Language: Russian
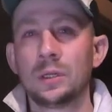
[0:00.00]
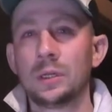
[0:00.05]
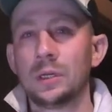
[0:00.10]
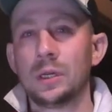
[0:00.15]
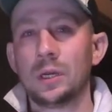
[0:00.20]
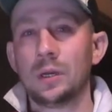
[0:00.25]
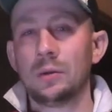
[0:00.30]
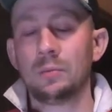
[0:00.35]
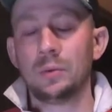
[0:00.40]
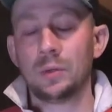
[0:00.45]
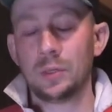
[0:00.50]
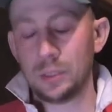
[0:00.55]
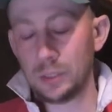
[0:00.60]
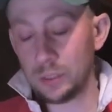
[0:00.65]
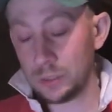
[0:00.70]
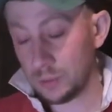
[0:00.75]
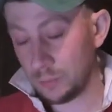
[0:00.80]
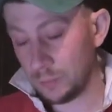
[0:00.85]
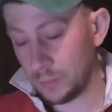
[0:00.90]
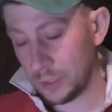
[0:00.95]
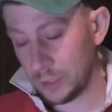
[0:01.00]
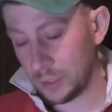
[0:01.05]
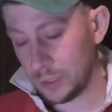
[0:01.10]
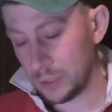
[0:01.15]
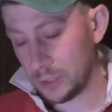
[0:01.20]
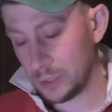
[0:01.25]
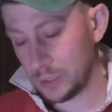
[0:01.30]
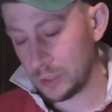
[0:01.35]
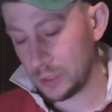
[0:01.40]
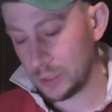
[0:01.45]
Как бы это, мне
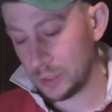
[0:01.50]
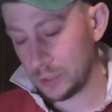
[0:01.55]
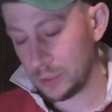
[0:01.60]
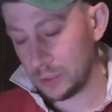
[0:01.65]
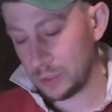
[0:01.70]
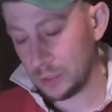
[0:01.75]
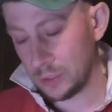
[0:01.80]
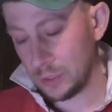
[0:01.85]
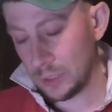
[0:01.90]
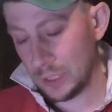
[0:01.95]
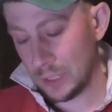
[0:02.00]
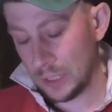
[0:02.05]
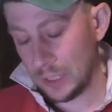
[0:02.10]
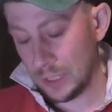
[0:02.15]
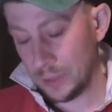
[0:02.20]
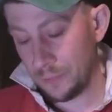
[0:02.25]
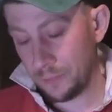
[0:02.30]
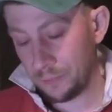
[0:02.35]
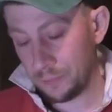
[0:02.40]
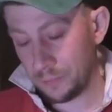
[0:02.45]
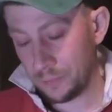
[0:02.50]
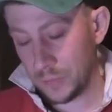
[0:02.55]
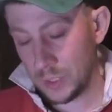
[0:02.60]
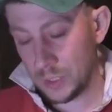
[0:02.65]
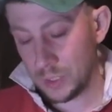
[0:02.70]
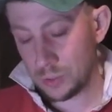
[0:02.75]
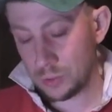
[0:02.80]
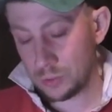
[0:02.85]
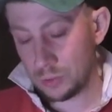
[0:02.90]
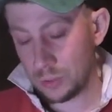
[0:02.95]
кажется,
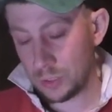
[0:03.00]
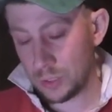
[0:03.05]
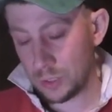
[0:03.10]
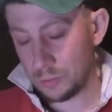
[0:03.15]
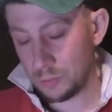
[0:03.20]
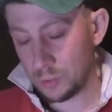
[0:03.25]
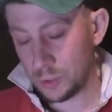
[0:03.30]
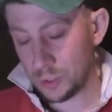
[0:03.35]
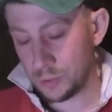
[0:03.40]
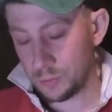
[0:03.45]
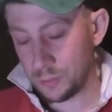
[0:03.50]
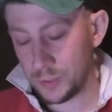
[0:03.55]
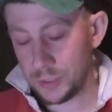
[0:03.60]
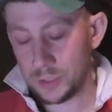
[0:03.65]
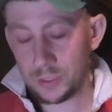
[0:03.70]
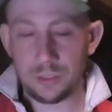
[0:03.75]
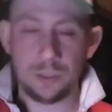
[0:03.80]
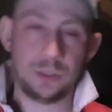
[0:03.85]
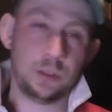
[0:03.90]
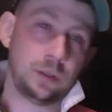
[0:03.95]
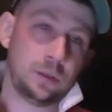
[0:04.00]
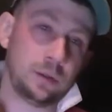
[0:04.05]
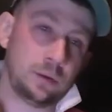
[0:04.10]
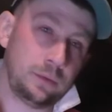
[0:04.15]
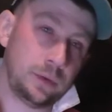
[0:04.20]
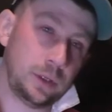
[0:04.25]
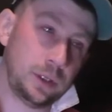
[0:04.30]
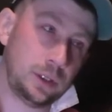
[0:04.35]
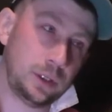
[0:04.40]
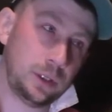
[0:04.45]
нисколько, может быть, и не
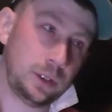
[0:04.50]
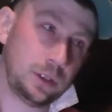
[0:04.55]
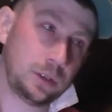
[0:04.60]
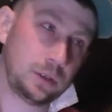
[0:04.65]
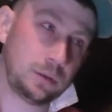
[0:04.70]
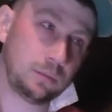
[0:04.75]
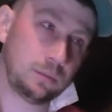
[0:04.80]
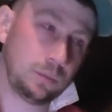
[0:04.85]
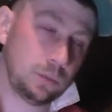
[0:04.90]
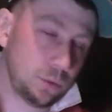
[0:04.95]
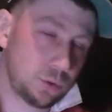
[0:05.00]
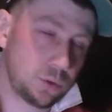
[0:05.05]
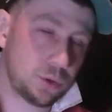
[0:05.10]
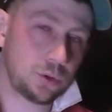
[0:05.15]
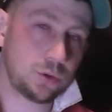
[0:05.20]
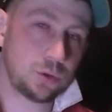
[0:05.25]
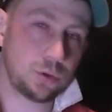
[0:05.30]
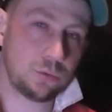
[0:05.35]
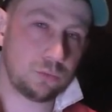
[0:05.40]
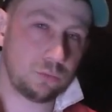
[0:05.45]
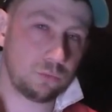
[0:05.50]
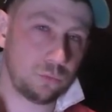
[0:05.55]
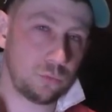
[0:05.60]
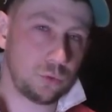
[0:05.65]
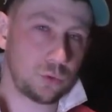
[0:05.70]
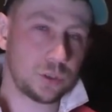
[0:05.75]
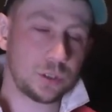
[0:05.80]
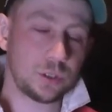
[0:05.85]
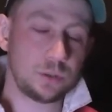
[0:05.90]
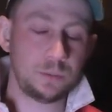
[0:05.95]
навредит. Ну, чуть-чуть
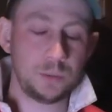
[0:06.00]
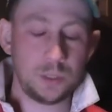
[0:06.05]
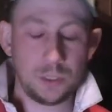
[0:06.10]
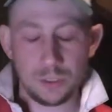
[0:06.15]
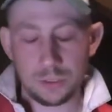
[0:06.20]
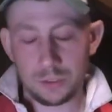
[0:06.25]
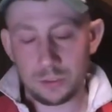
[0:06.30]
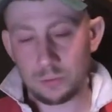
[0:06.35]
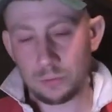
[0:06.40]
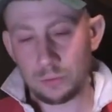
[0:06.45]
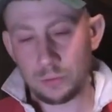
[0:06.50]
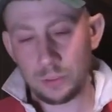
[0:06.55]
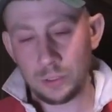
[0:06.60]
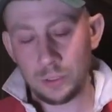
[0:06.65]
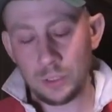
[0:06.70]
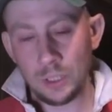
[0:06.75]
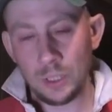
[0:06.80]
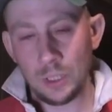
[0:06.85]
вкус изменит его.